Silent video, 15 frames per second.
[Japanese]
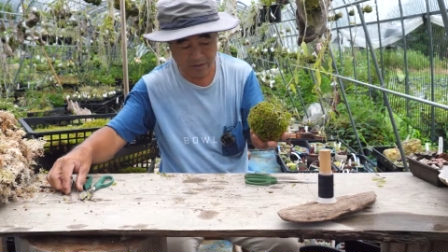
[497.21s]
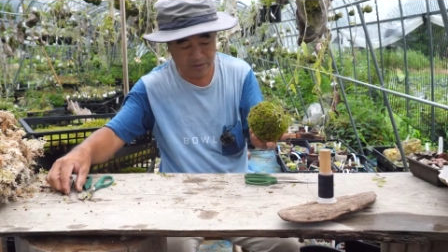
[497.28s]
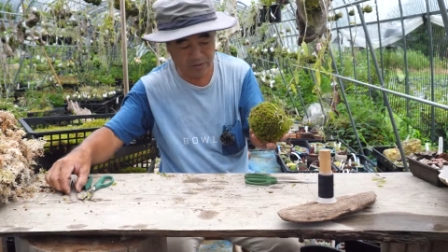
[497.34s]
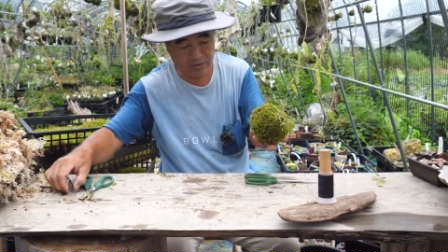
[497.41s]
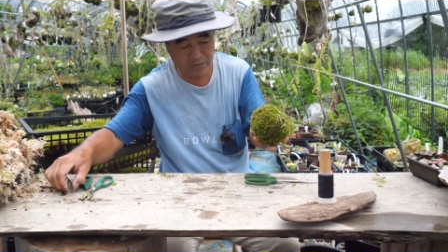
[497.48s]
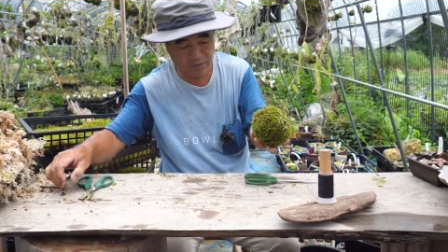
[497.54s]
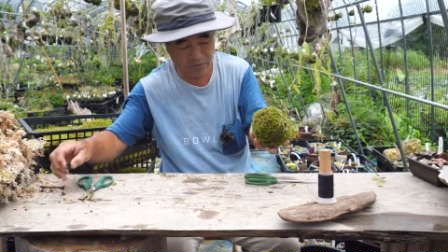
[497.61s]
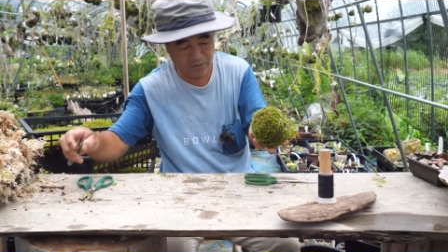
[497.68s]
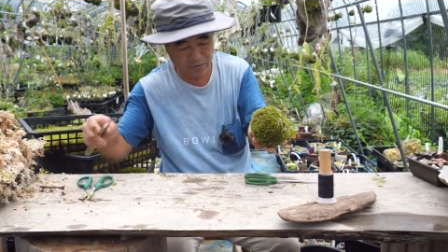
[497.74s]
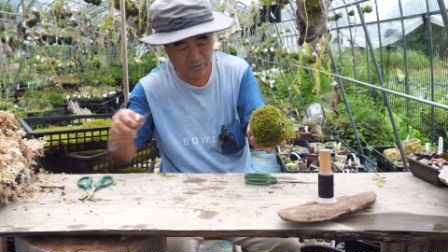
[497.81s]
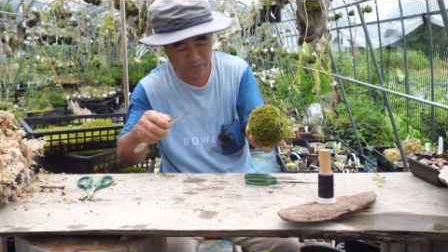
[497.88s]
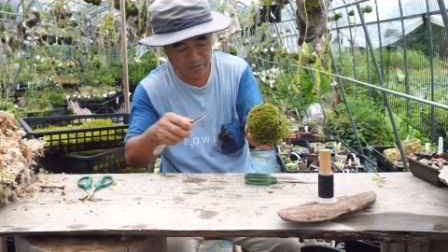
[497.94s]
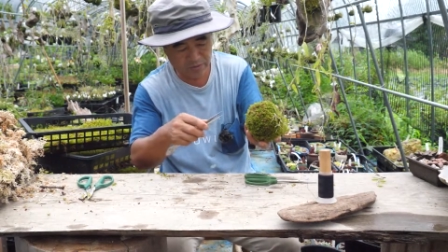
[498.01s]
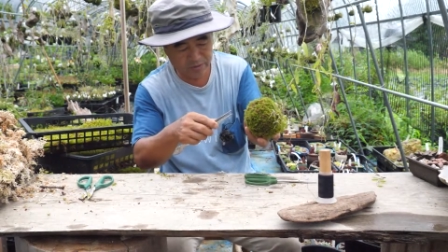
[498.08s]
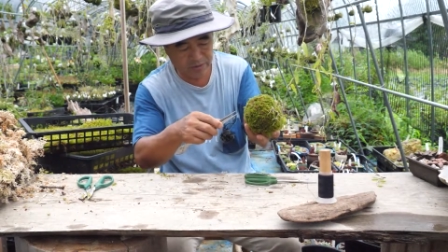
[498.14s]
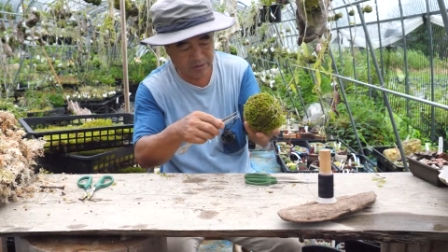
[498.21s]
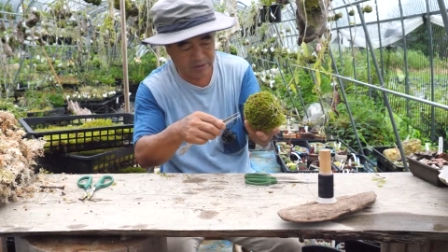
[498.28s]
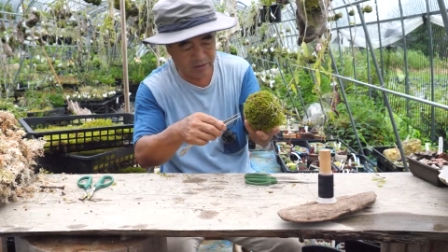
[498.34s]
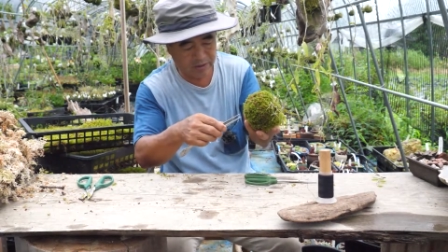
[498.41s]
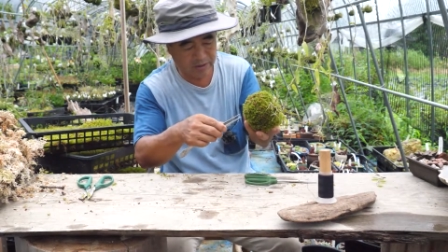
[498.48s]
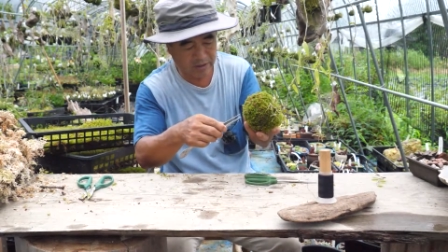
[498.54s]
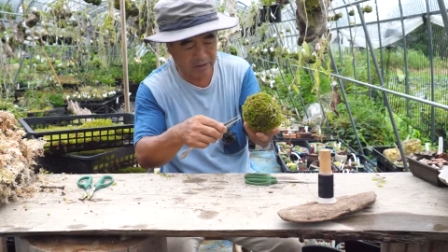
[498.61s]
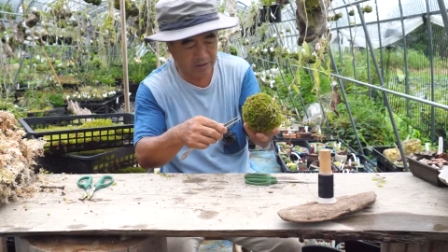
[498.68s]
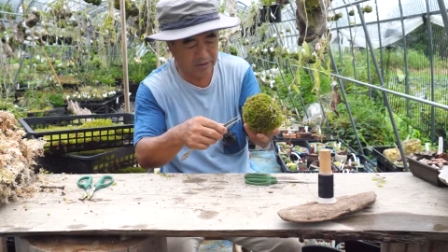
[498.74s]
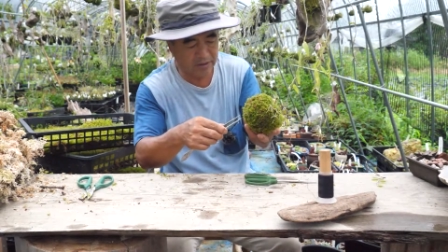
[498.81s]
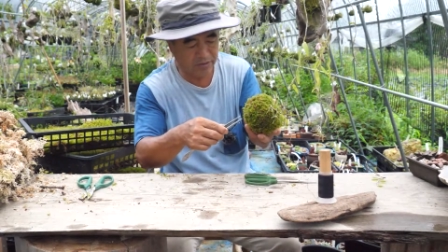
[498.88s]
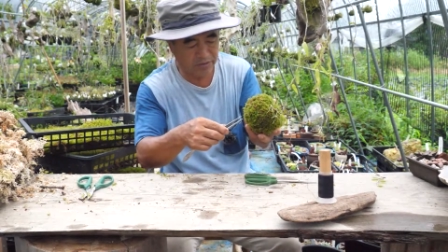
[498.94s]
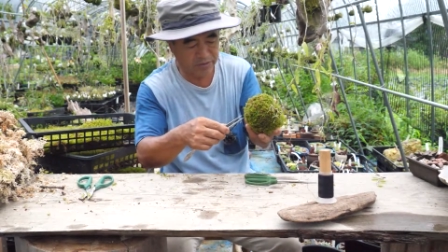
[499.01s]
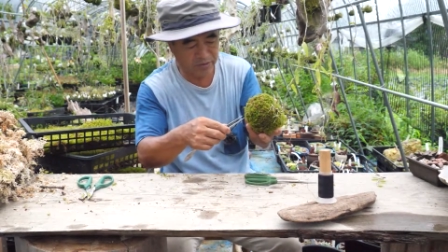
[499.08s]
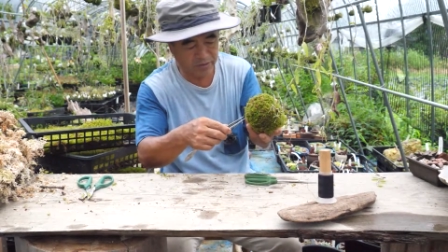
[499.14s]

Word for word: 糸を中に押し